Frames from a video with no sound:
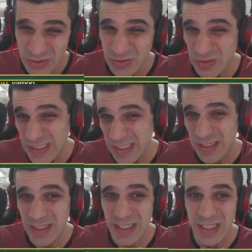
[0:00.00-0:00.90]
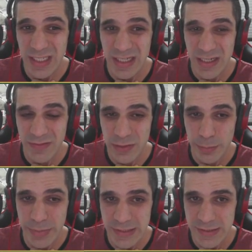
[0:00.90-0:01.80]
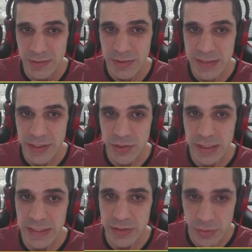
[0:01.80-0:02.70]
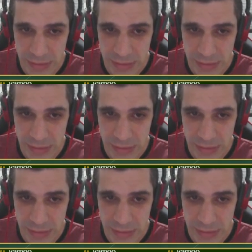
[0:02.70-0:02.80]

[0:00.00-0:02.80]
2 não tem. Cavalo B5, ele tem que jogar daí torre